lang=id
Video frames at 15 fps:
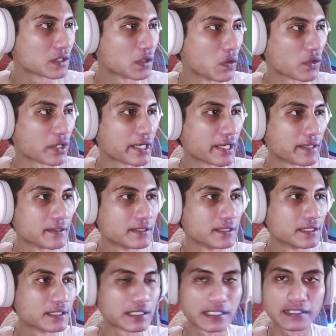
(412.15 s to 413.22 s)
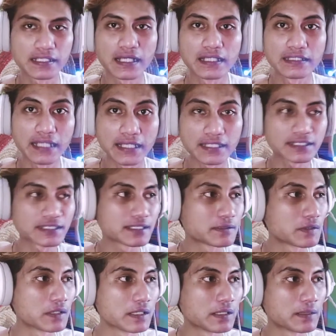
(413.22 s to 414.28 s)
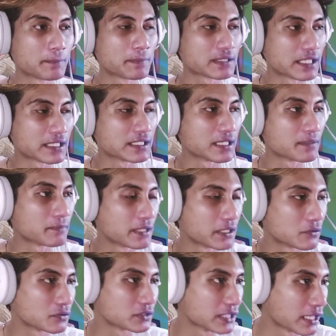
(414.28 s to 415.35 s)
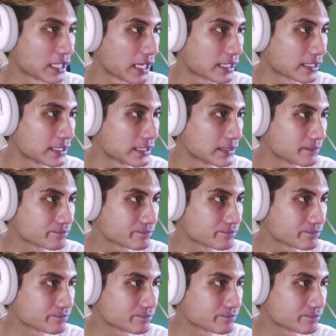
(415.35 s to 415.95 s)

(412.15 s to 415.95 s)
oke kita next ke pertanyaan berikutnya lagi